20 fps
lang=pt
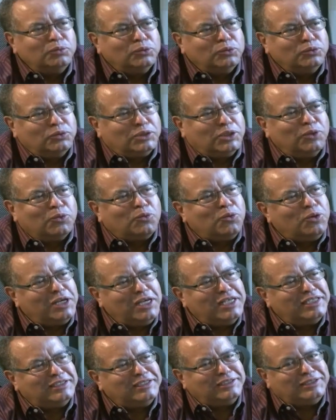no mundo que eu
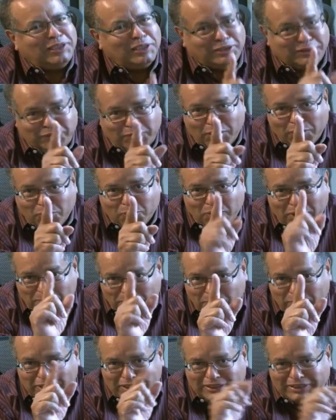conheça, se tiver algum aí
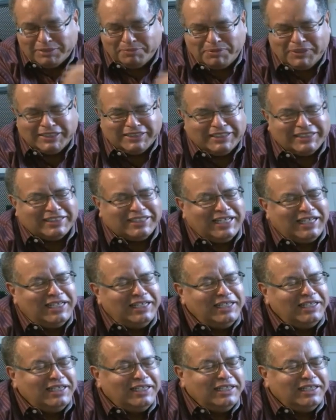pode se apresentar,